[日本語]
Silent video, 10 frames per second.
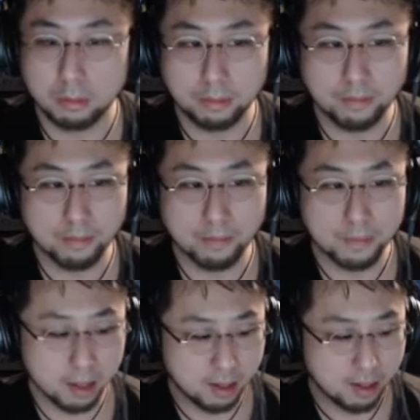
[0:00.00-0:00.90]
手を開
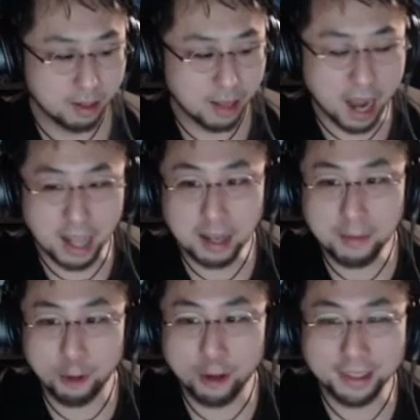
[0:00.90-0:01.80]
いて頭お
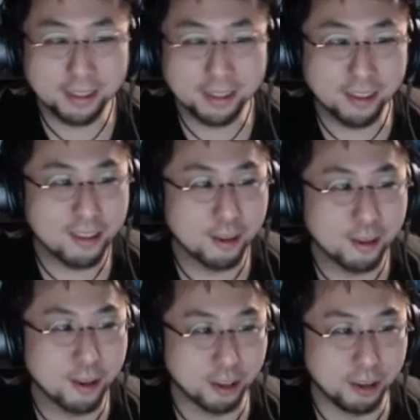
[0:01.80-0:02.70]
かしくなりそうで
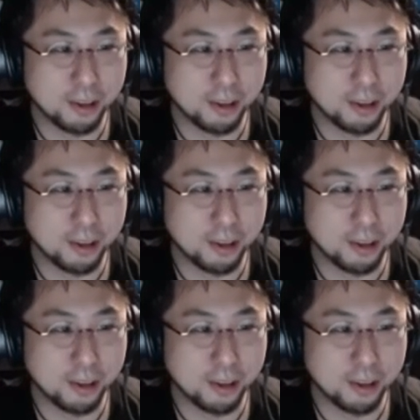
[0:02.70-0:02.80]
しょ